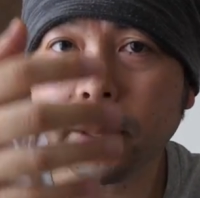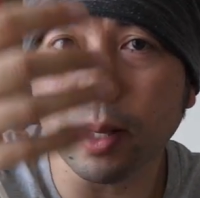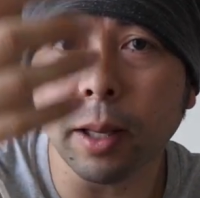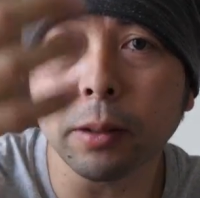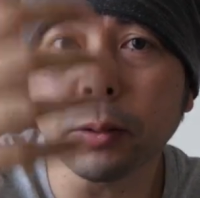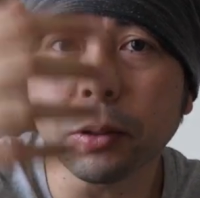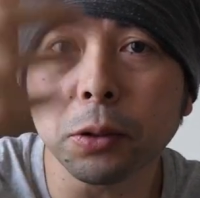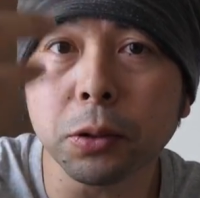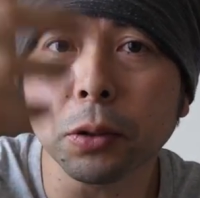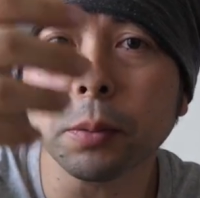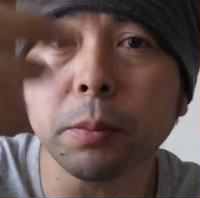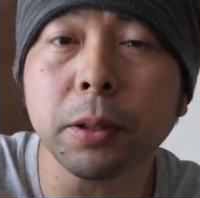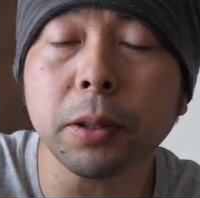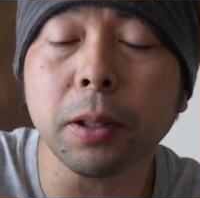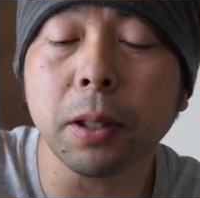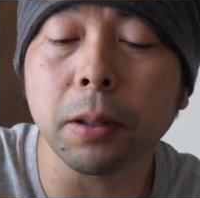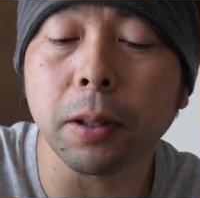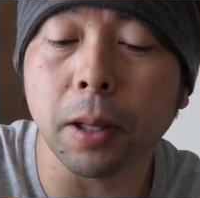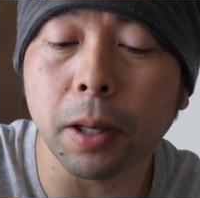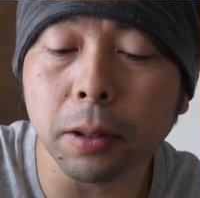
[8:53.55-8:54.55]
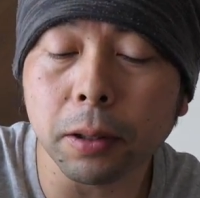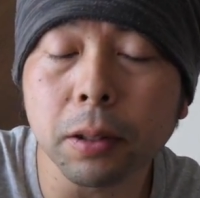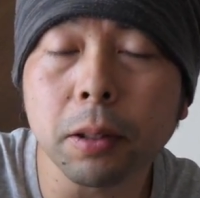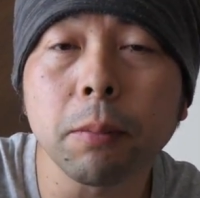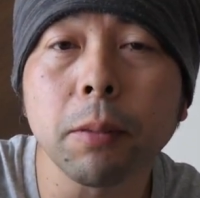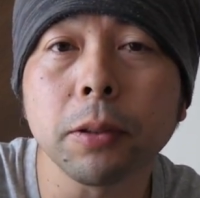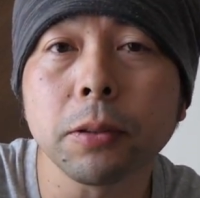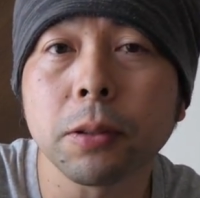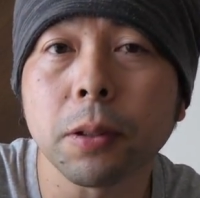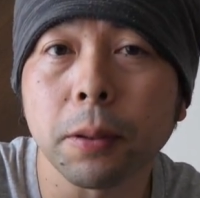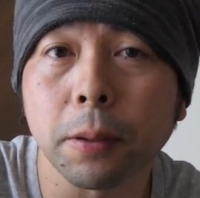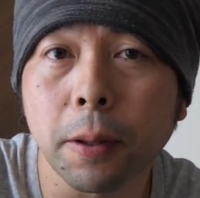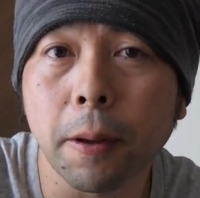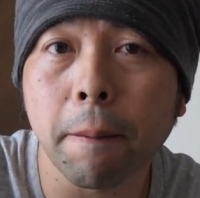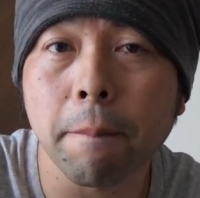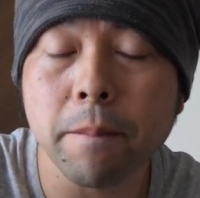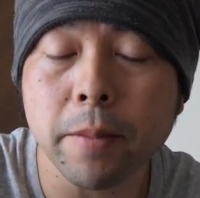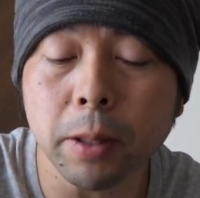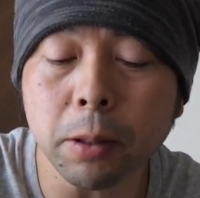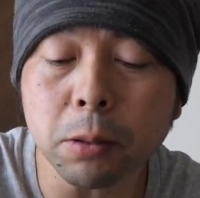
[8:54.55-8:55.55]
円柱みたいなの入ってましたよ
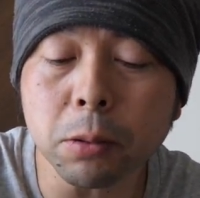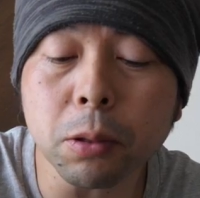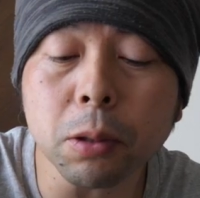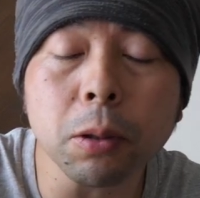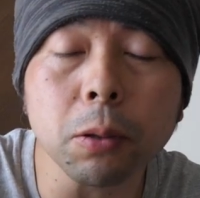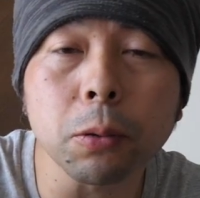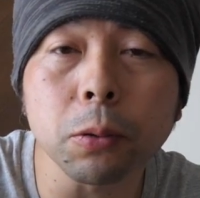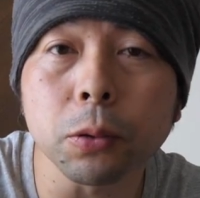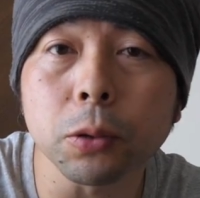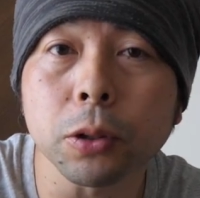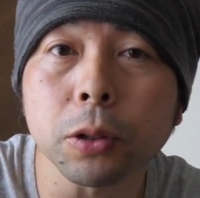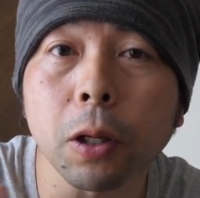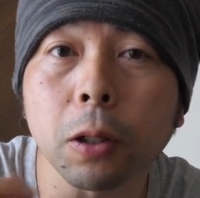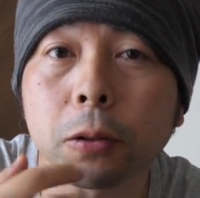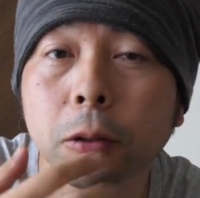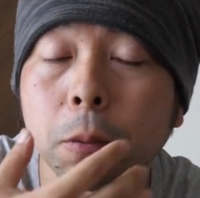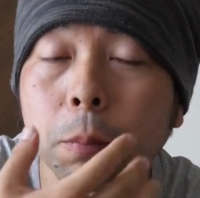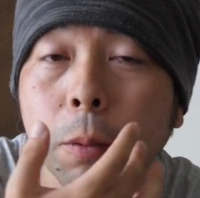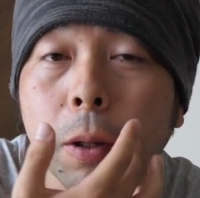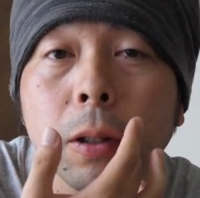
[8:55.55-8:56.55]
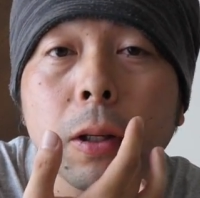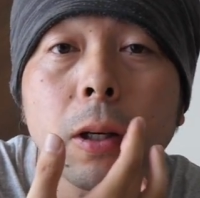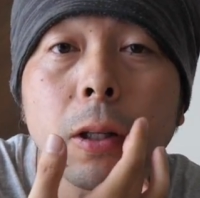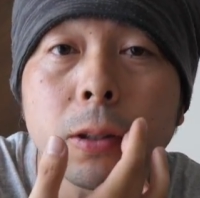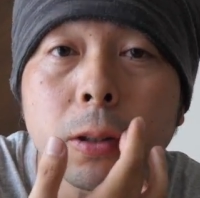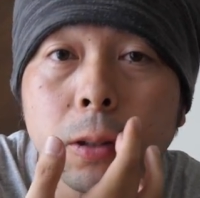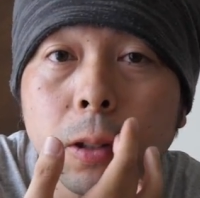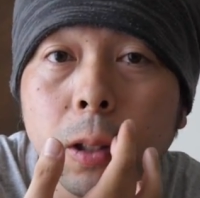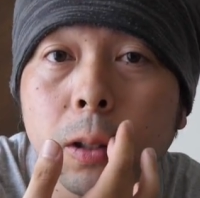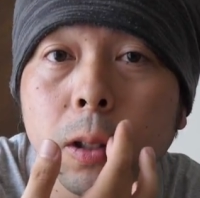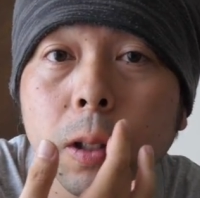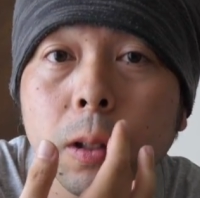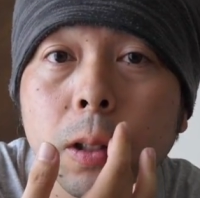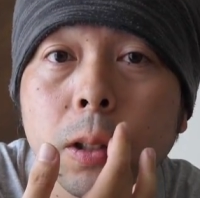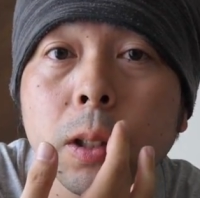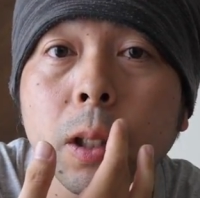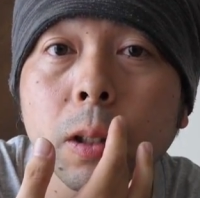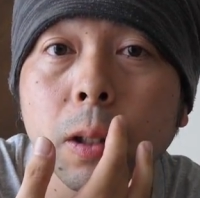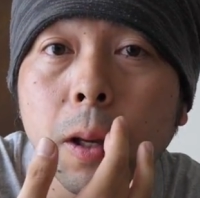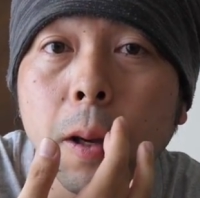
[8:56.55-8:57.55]
ねいつからこの四角いパッケージになったん
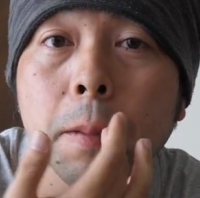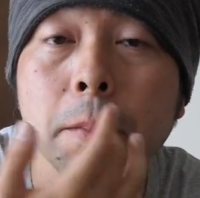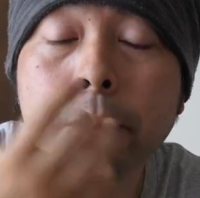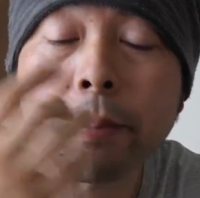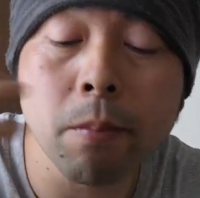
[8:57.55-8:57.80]
でしたっけ